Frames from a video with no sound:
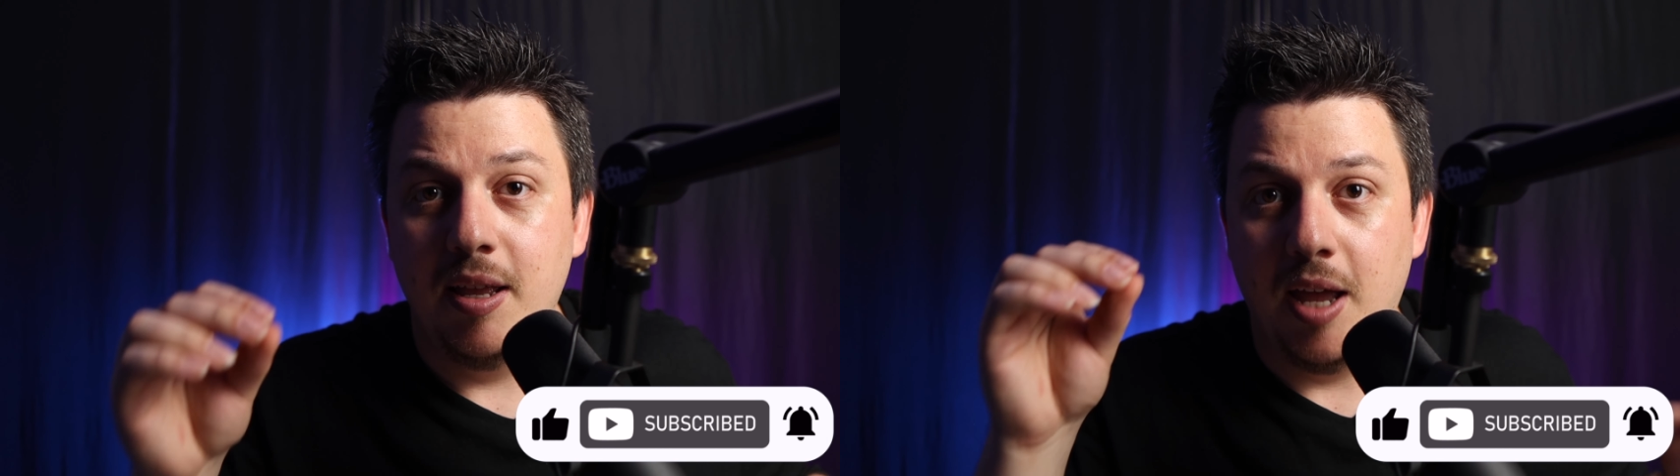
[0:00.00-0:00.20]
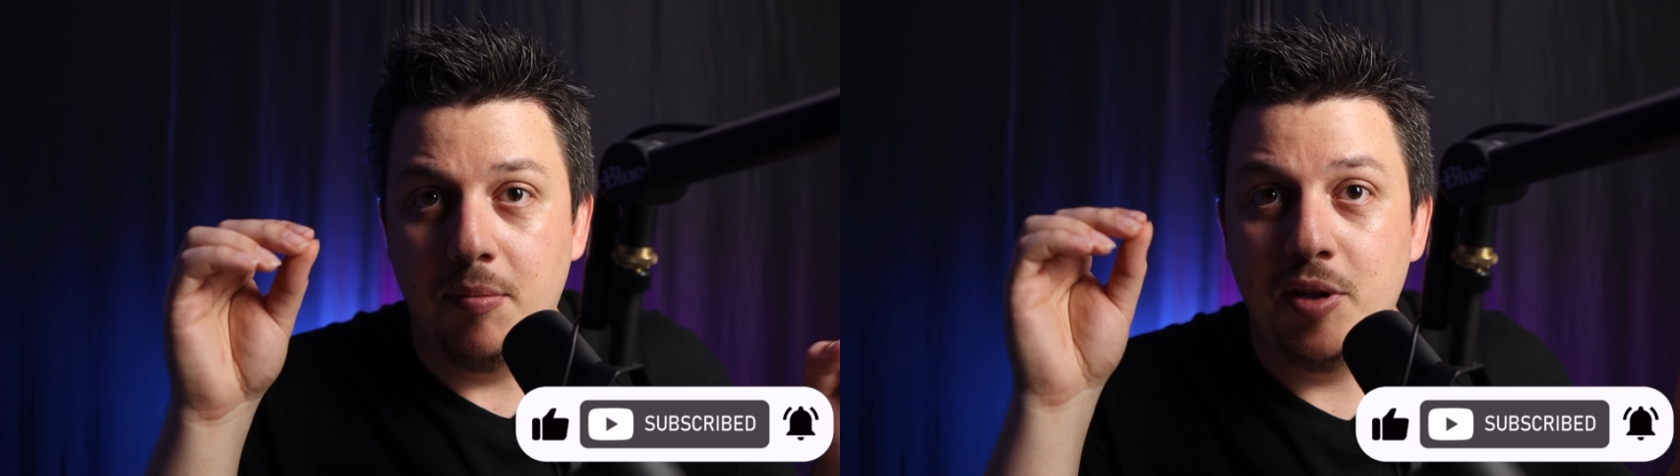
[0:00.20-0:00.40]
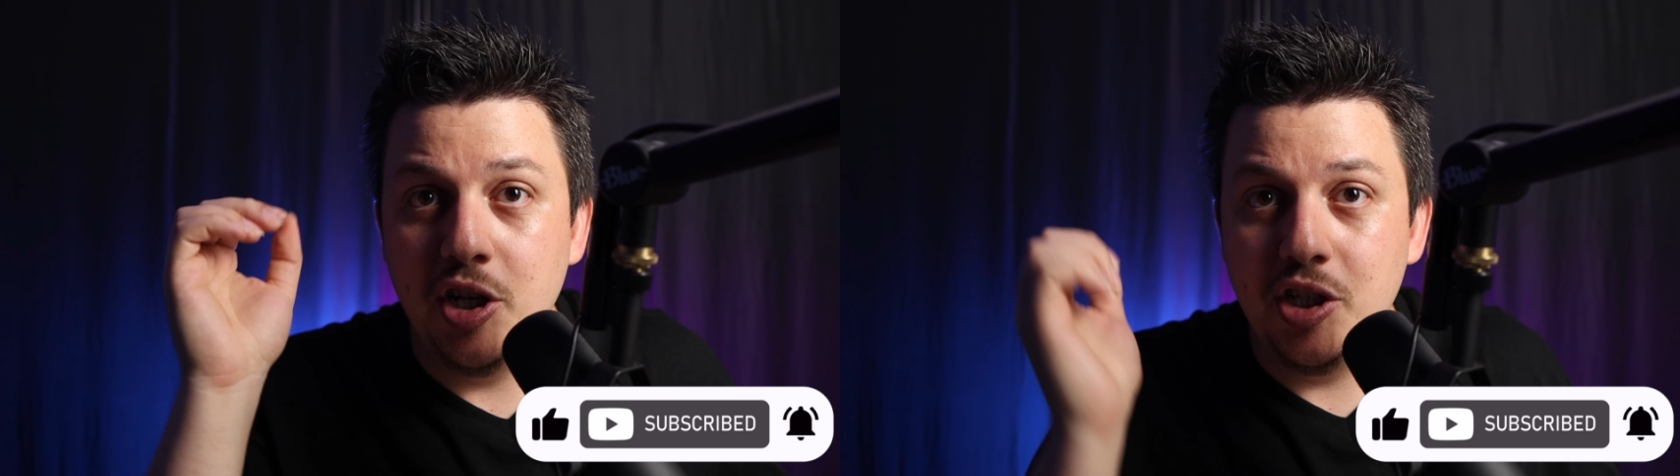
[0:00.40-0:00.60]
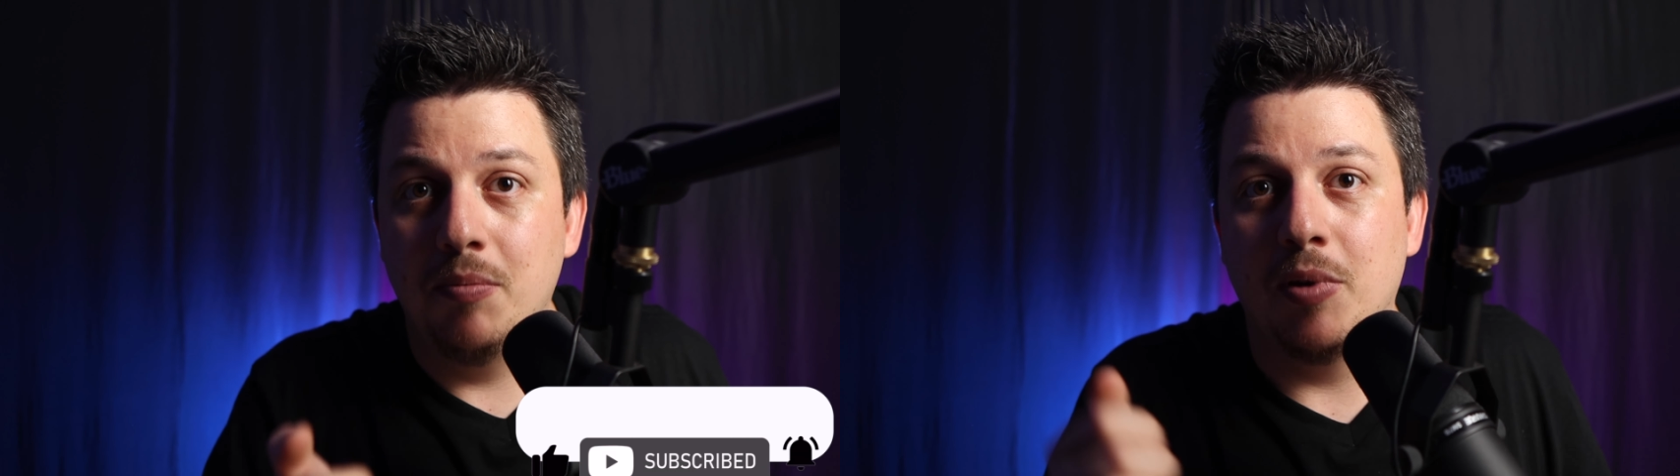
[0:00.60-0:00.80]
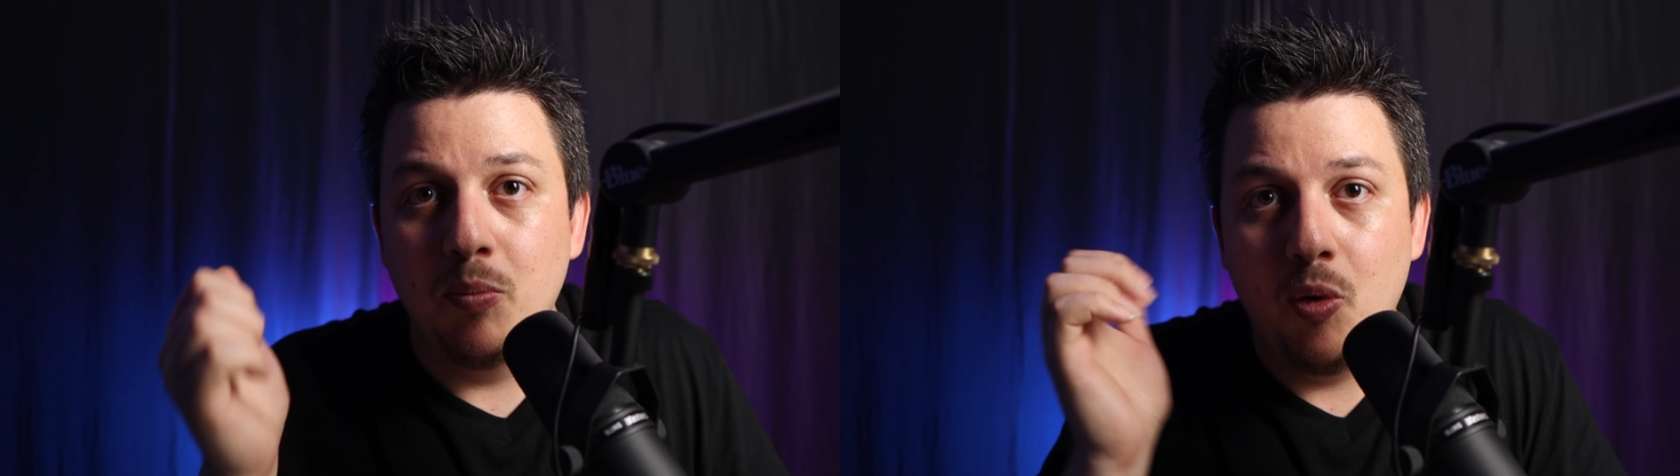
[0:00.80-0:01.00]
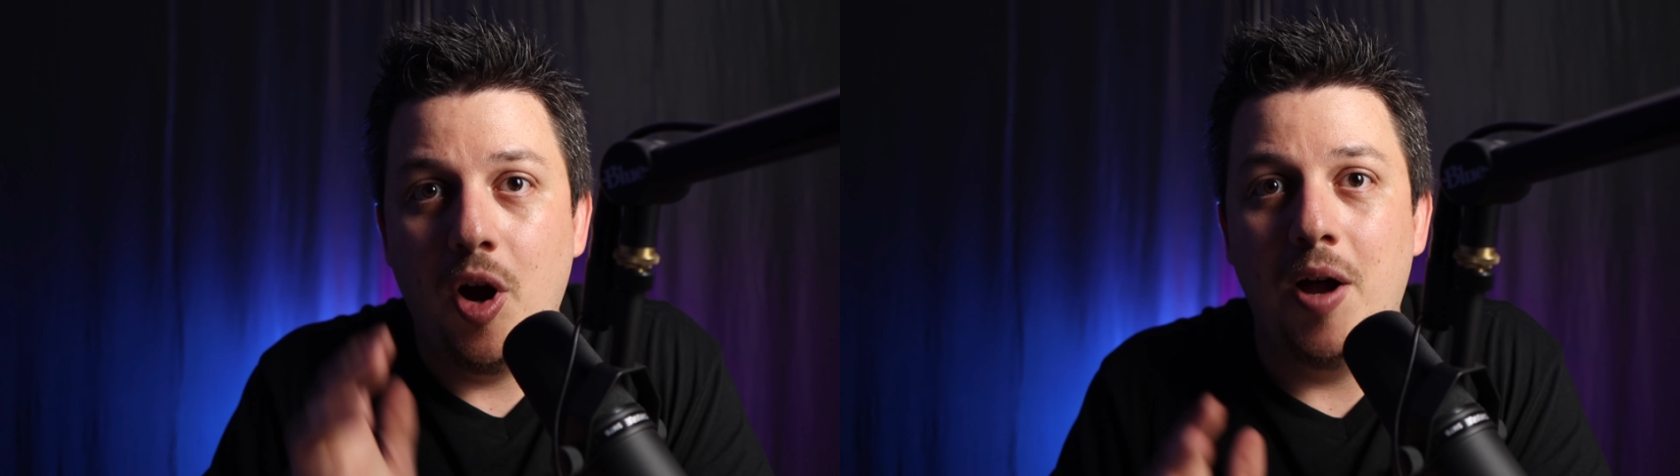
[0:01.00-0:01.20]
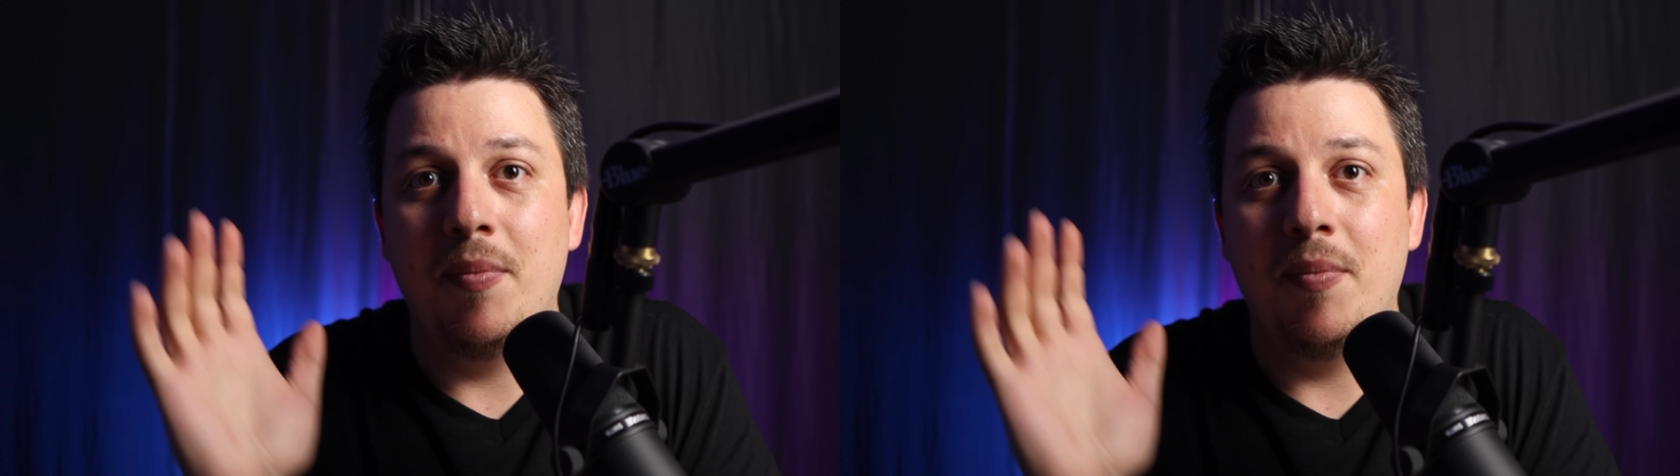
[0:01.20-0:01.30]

يعني بتيجي مطبوعه